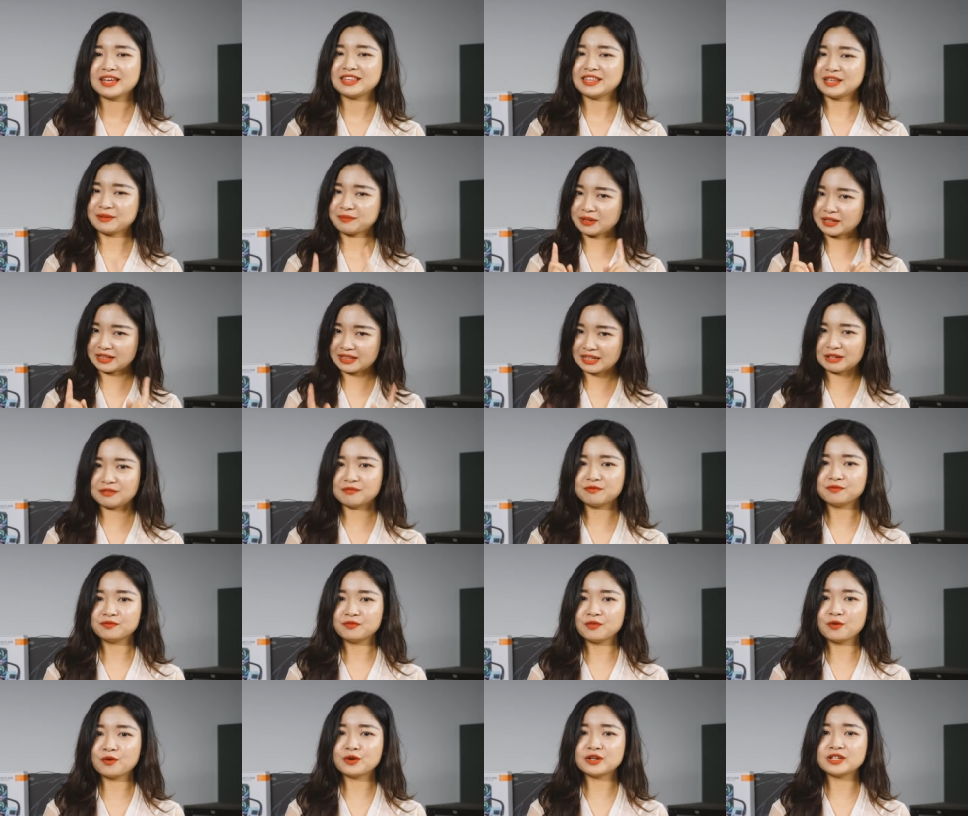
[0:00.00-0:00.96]
nhưng mà tin
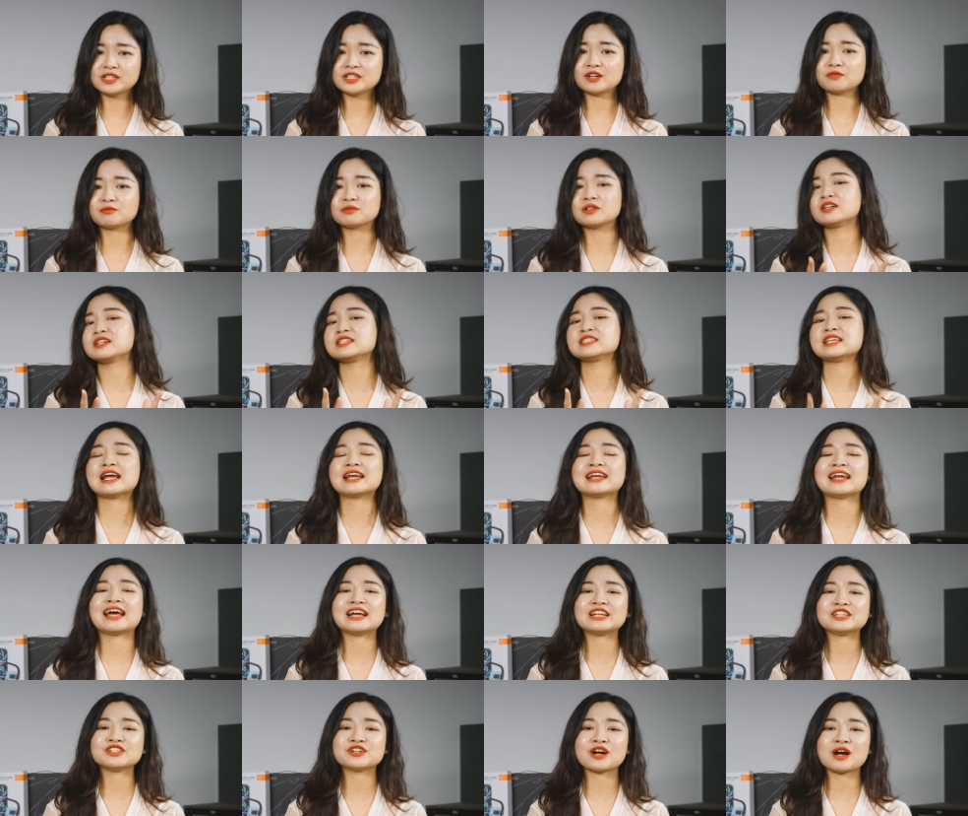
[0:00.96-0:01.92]
vui trong thời gian
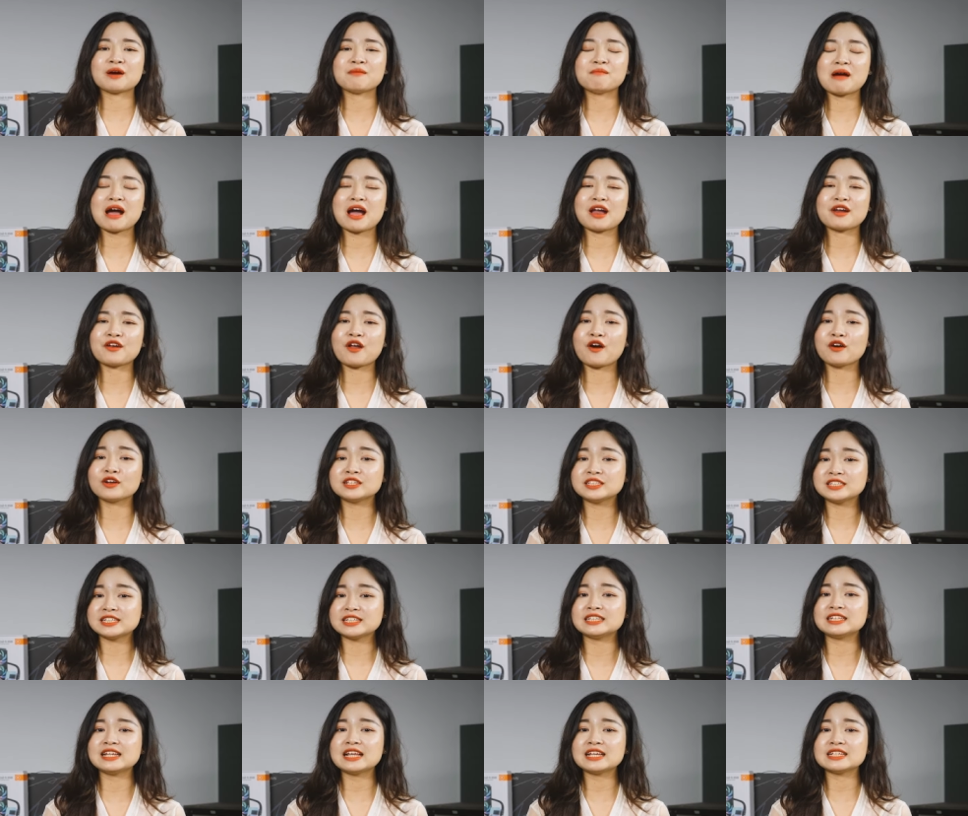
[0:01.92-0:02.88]
này cho các bạn đó
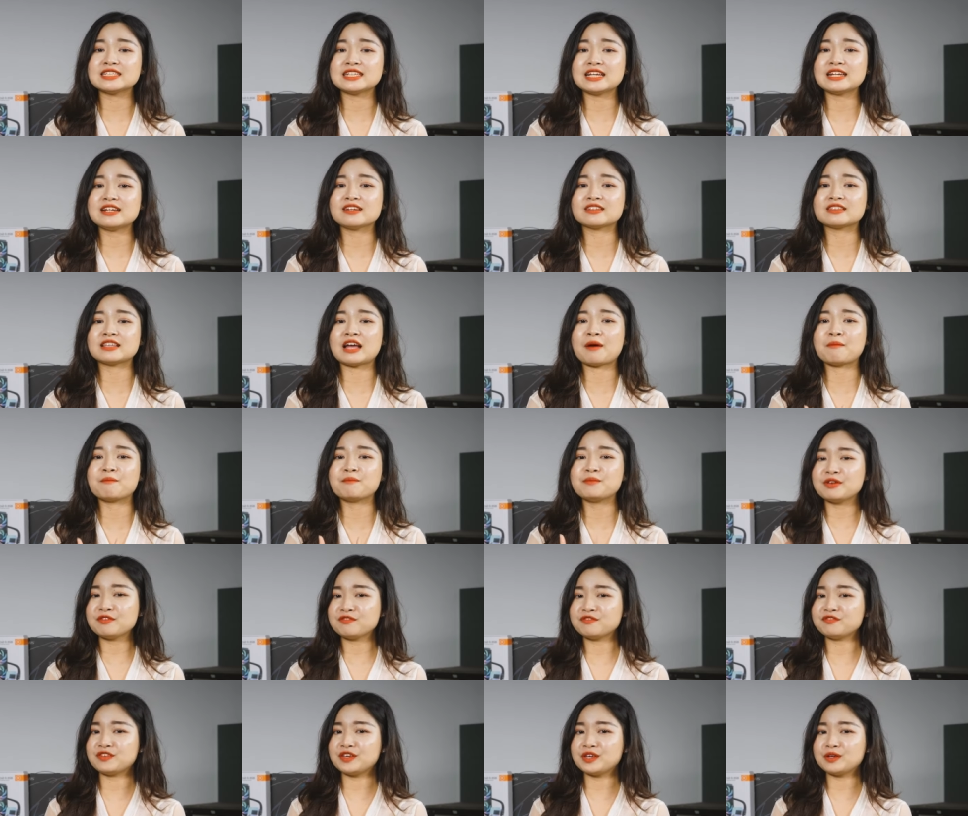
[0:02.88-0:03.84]
chính là sẽ được tặng
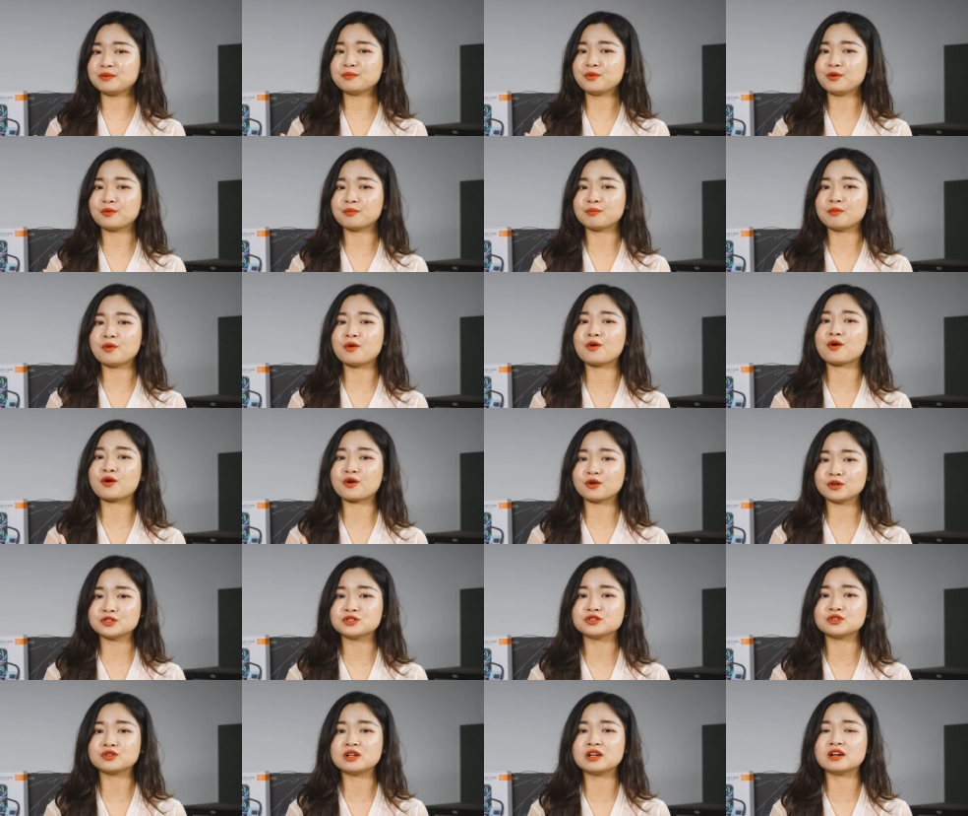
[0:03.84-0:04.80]
miễn phí một bộ
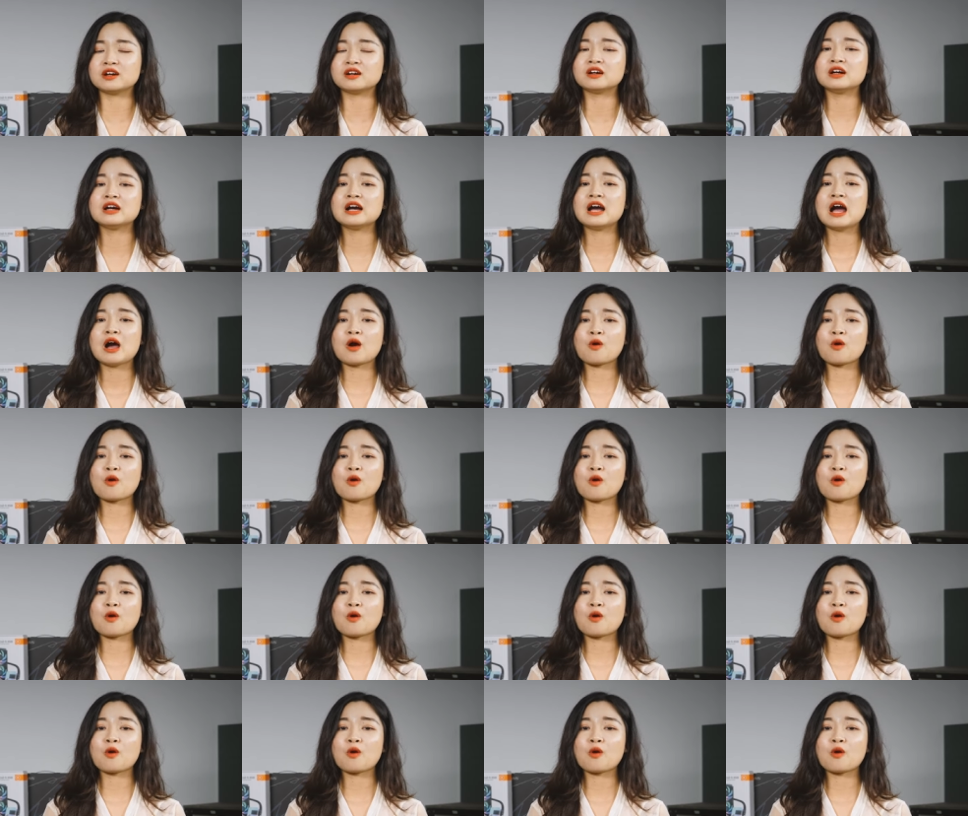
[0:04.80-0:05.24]
controller